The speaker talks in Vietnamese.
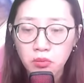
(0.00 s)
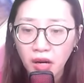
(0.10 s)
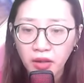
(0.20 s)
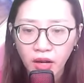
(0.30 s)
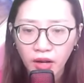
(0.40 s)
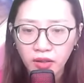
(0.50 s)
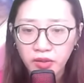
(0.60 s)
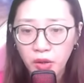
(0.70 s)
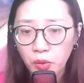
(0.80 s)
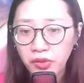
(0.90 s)
Bọn họ
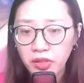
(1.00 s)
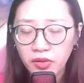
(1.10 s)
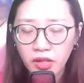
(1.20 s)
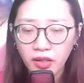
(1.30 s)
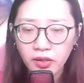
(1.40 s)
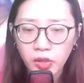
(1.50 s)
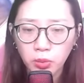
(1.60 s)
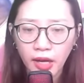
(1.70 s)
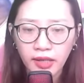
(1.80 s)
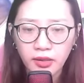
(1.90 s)
đều có chứng cớ trong
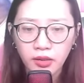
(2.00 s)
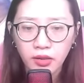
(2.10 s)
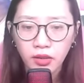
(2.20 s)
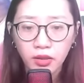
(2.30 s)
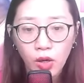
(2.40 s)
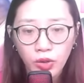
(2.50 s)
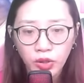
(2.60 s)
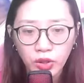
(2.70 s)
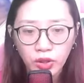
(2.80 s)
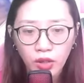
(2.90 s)
tay. Hơn
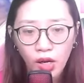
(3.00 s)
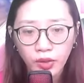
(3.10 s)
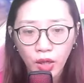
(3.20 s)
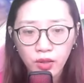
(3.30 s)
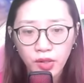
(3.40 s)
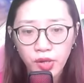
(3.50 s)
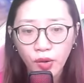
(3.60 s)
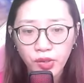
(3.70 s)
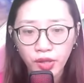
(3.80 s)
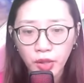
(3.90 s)
nữa họ nói là do
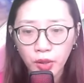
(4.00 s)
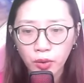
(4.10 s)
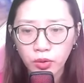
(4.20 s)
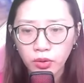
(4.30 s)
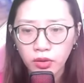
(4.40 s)
nhị thiếu.